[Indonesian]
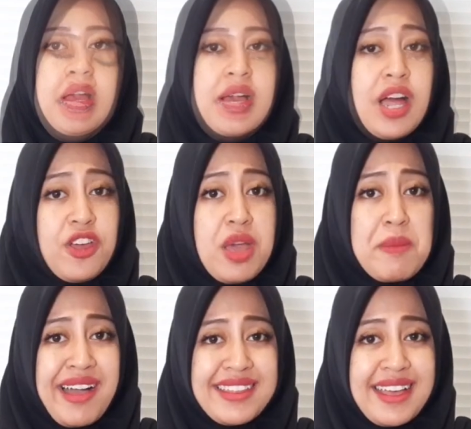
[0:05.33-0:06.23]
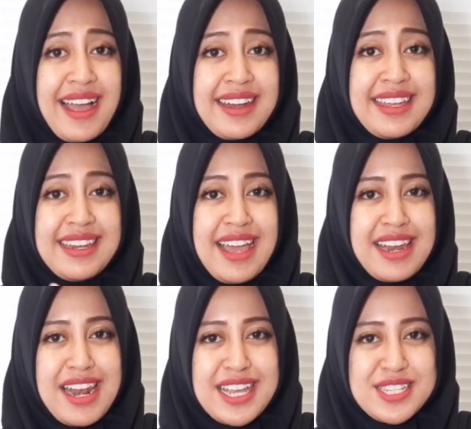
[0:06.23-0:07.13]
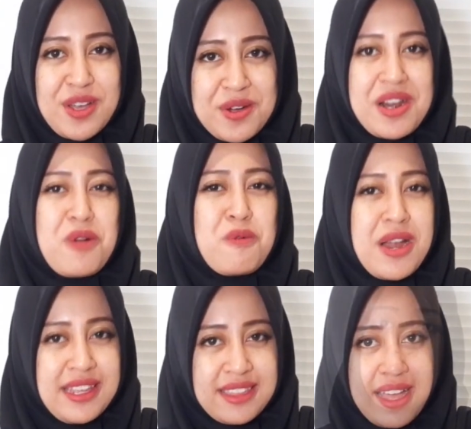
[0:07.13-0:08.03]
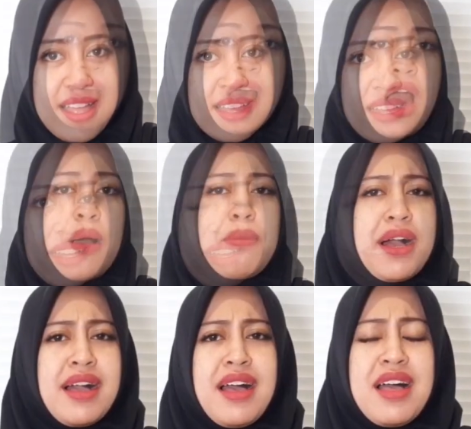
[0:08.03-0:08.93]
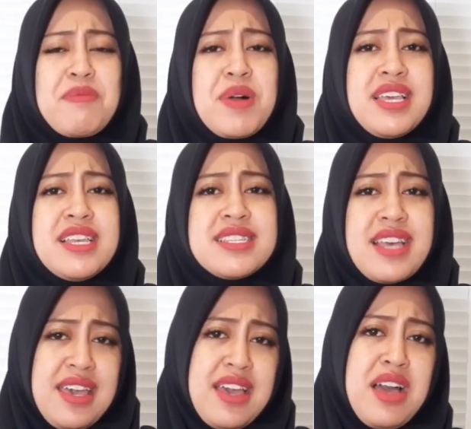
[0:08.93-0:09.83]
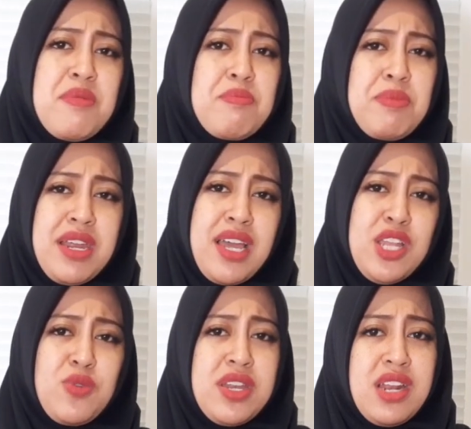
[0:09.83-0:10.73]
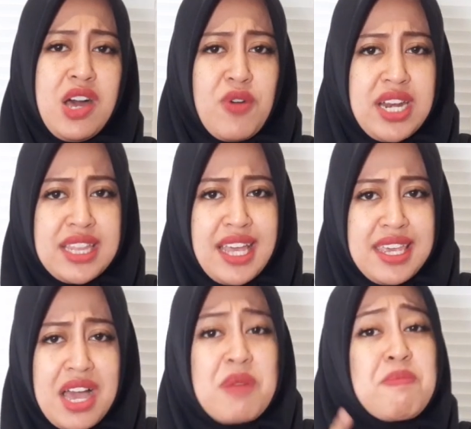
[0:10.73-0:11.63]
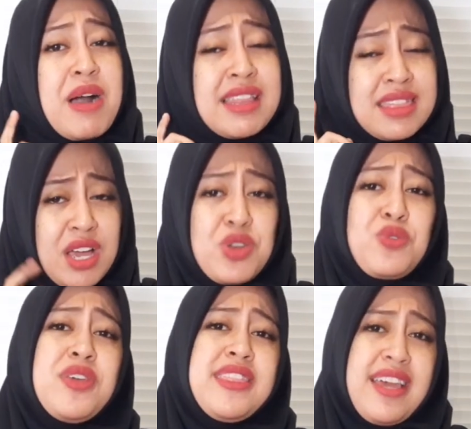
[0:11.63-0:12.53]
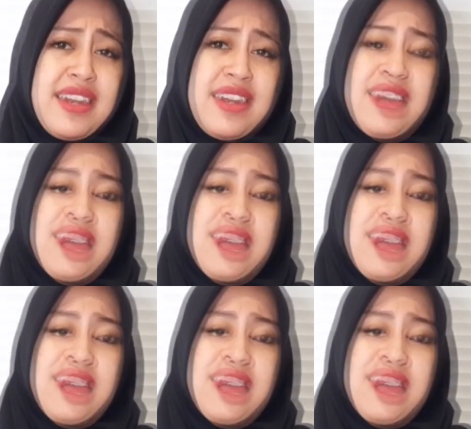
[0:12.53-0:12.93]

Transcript: Kalau yang mengatakan ini adalah seorang wanita, maka bagi saya mereka itu adalah wanita yang mata duitan.